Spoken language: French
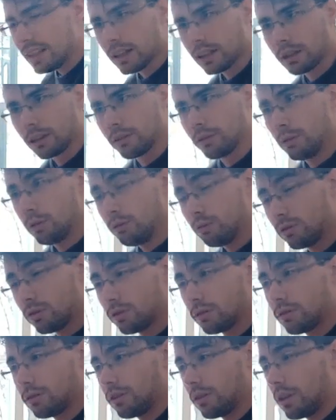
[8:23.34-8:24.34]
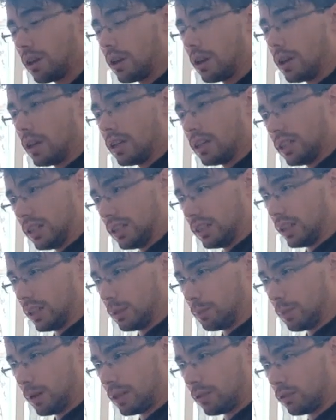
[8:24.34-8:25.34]
a Grievous, c'est que ça
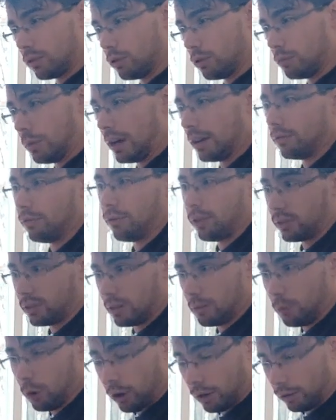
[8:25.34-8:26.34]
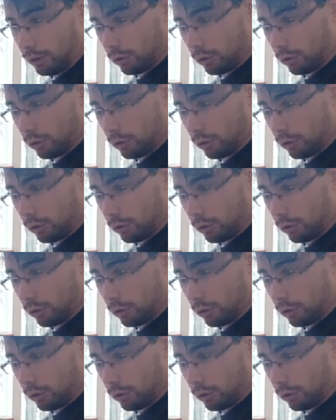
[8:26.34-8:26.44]
se passe euh, bah, forcément